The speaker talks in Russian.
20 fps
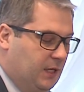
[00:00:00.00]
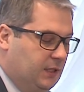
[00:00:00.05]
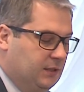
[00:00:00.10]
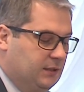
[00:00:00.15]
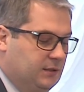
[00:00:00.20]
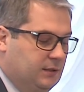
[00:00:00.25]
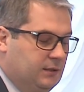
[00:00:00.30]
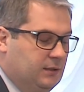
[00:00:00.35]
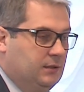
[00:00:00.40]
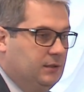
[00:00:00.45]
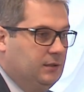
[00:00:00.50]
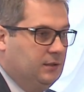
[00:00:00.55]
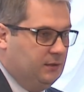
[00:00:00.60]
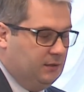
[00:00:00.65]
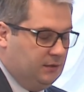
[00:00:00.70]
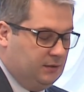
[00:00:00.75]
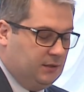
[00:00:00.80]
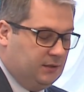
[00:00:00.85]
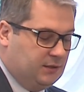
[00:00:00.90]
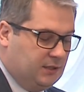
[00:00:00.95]
от,
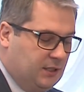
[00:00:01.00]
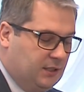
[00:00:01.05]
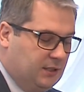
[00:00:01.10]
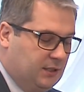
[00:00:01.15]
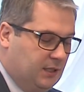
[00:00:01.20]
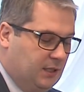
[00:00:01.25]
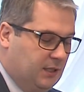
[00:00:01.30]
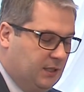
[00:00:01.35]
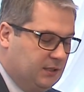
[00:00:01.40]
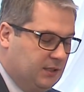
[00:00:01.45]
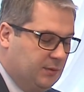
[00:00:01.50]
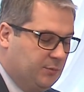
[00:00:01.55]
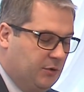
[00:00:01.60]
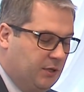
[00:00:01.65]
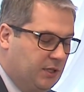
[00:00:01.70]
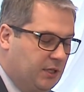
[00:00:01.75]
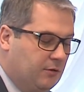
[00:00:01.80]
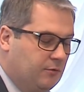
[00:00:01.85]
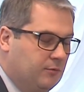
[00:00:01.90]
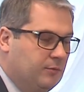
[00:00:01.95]
э, так сказать, а,
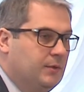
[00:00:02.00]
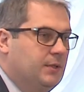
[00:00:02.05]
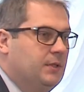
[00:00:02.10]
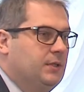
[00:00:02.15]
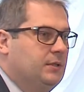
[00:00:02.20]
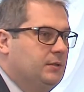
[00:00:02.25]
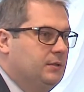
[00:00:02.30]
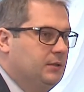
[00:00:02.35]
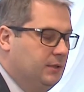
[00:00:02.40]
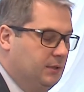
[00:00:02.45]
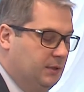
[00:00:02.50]
запланируемой э,